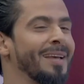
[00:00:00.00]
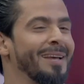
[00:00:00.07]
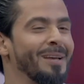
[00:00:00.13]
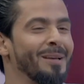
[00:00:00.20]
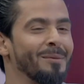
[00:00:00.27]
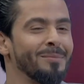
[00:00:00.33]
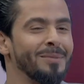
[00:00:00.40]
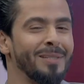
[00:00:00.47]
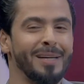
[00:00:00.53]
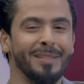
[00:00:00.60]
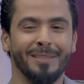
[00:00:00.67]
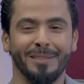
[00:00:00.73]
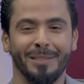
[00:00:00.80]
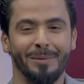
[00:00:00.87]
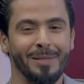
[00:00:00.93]
آه، بدايه
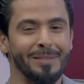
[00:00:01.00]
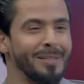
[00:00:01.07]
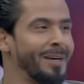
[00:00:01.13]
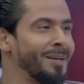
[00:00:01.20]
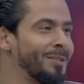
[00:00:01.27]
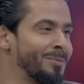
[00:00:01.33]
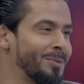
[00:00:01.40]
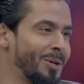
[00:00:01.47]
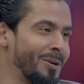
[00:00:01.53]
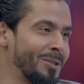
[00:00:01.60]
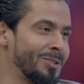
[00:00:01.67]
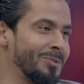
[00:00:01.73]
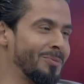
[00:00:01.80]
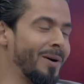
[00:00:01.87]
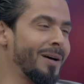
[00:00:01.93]
طبعا سعيد
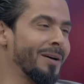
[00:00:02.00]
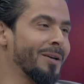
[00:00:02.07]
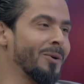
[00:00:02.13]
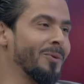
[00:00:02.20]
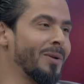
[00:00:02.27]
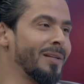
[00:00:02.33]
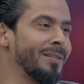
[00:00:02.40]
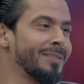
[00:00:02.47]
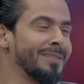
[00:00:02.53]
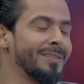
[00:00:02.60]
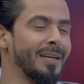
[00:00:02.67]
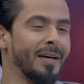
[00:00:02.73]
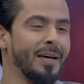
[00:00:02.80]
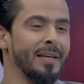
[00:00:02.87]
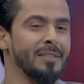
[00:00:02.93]
بتواجدي معك اولا
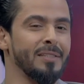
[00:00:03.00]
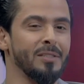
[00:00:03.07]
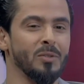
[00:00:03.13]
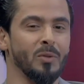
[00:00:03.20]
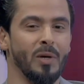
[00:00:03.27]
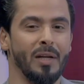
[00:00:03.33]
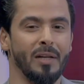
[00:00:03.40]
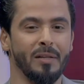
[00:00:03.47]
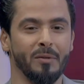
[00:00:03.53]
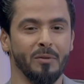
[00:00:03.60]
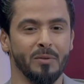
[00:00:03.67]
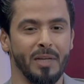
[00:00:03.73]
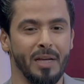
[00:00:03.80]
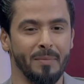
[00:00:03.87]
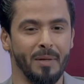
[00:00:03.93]
انت اخ عزيز وغالي
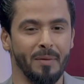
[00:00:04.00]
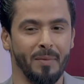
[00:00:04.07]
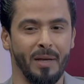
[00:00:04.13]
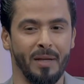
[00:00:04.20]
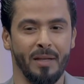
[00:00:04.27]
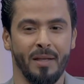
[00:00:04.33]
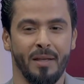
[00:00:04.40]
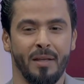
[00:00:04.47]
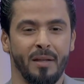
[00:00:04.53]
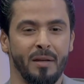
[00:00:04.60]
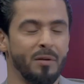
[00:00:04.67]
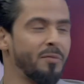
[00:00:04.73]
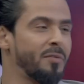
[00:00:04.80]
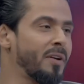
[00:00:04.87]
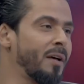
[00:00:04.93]
ودائما ما
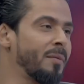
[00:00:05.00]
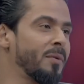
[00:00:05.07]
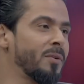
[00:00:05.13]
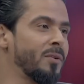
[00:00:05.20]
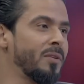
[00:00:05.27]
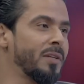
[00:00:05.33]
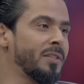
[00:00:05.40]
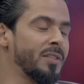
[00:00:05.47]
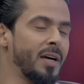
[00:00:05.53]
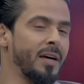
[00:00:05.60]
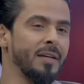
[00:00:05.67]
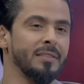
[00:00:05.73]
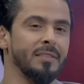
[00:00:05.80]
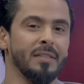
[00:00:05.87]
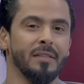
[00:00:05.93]
نفرح بكل
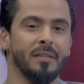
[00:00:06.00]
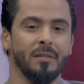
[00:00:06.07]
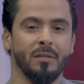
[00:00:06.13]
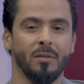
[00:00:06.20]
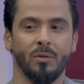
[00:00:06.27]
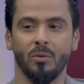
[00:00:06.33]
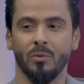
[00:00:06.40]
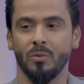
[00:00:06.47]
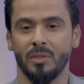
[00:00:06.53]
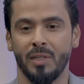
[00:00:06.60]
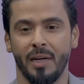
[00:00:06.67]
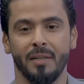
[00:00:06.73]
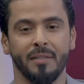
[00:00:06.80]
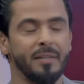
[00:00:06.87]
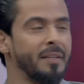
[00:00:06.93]
نجاحاتك
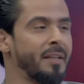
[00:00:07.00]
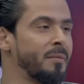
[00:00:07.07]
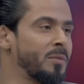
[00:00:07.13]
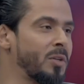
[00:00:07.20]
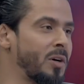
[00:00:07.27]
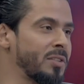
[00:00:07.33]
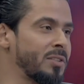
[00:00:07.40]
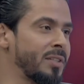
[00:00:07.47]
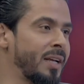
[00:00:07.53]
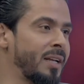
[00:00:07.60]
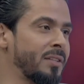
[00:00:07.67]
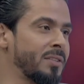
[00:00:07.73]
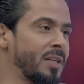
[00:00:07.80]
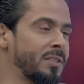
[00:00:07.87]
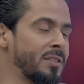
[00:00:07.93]
وسعيد ايضا بتواجدي
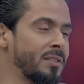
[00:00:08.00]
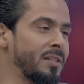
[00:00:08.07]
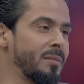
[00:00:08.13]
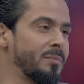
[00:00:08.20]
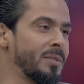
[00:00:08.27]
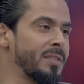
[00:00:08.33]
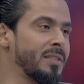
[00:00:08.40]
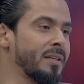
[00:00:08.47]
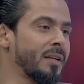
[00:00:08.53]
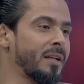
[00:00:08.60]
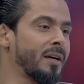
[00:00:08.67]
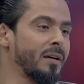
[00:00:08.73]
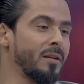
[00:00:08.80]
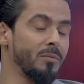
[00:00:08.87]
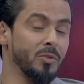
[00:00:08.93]
على شاشه الام بي سي
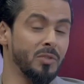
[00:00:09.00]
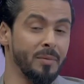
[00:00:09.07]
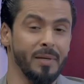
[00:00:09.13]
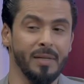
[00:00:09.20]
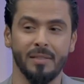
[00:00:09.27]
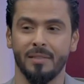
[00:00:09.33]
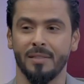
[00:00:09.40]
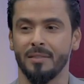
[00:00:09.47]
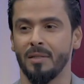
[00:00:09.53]
عراق المتميزه